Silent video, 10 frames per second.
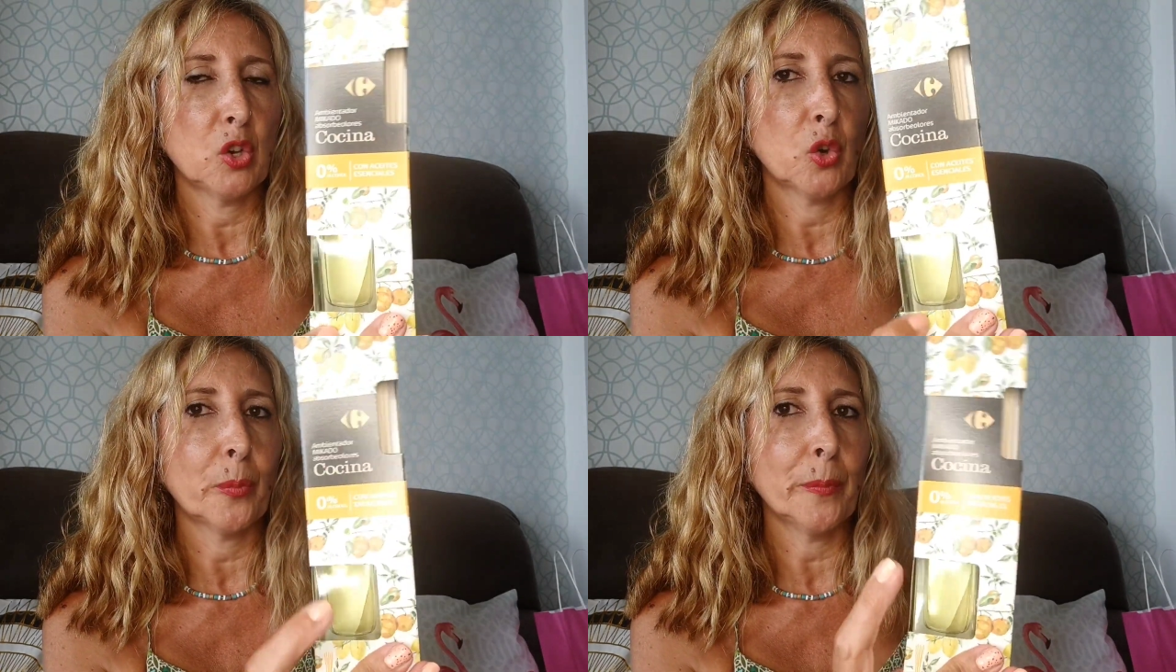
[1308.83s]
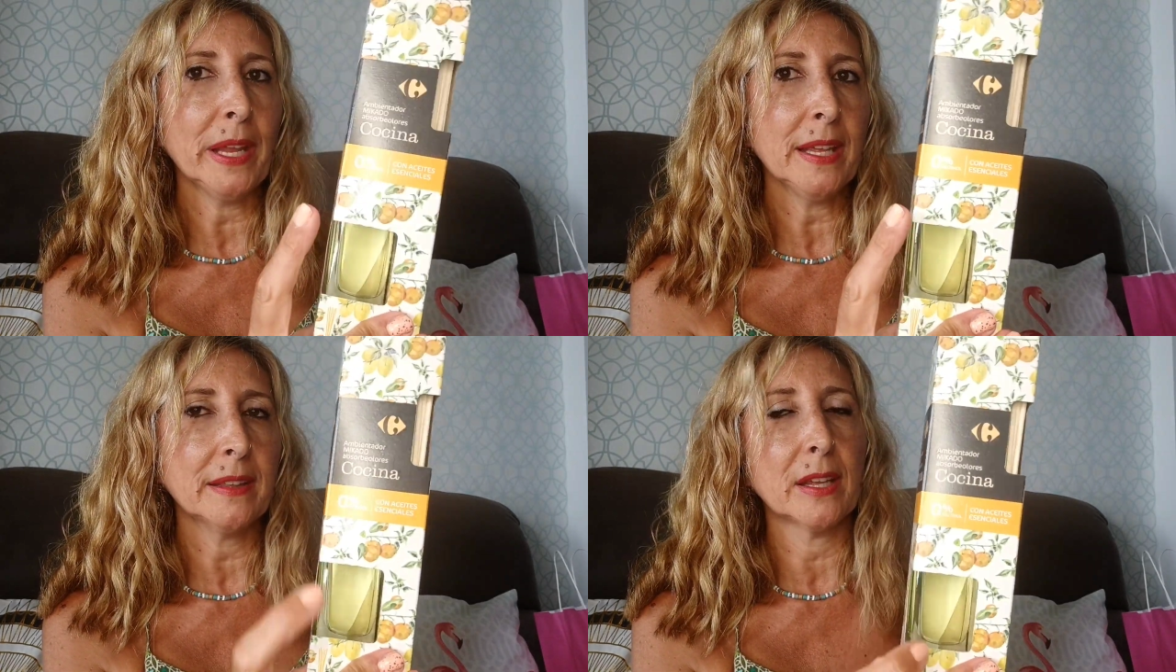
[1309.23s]

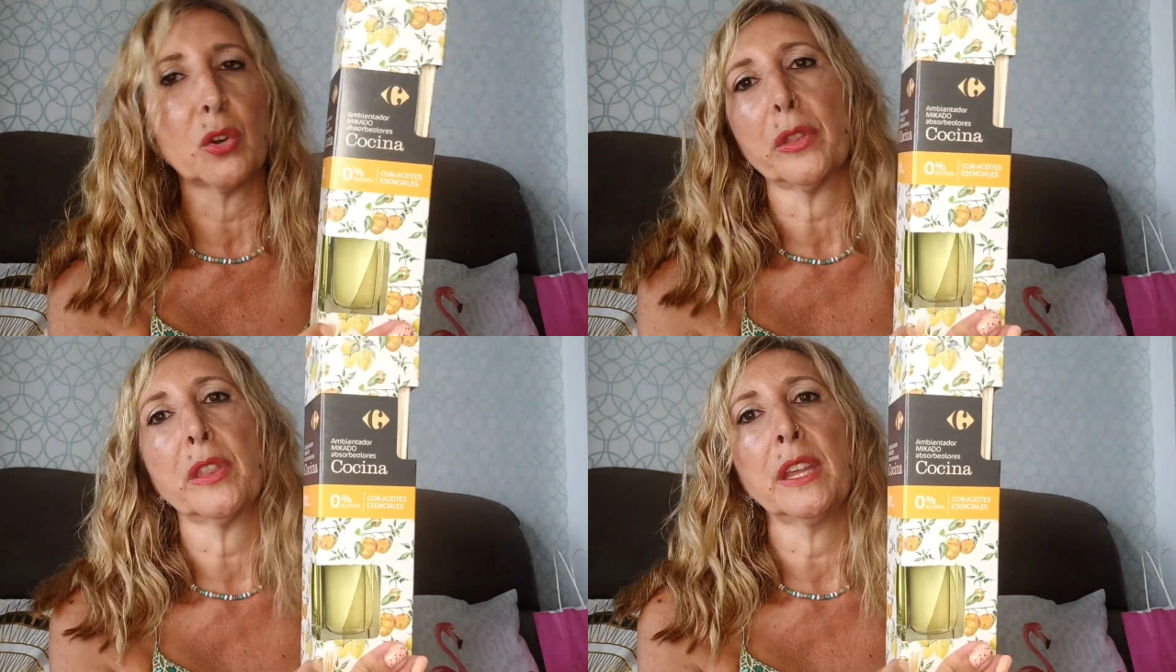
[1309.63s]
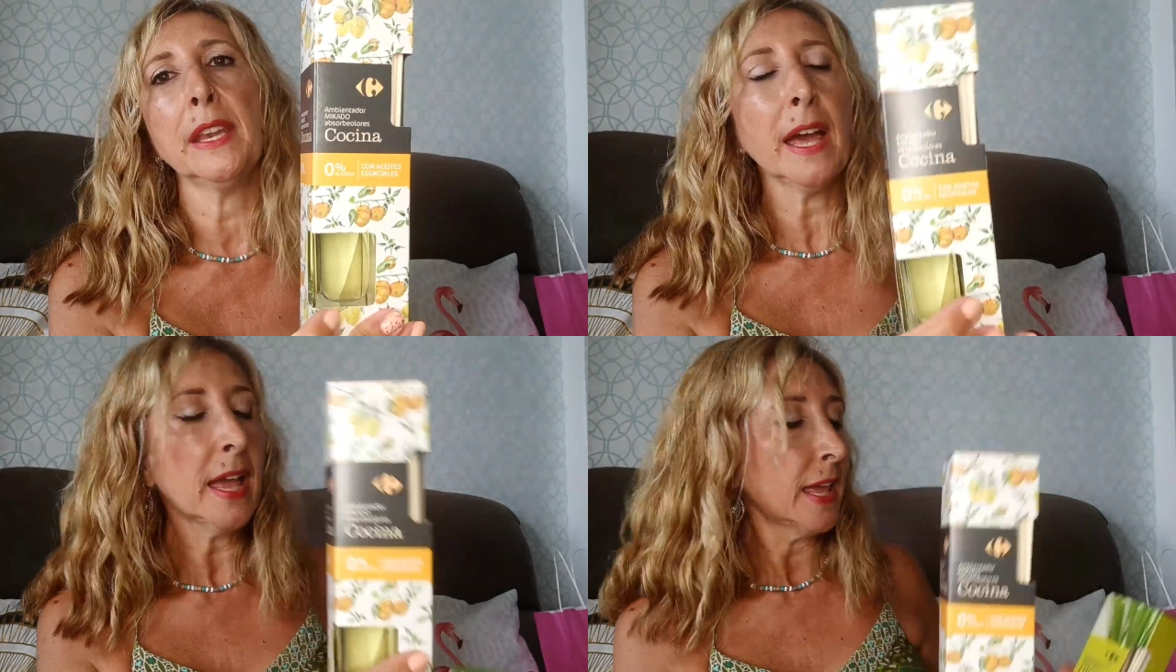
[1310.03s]
nombre de cocina.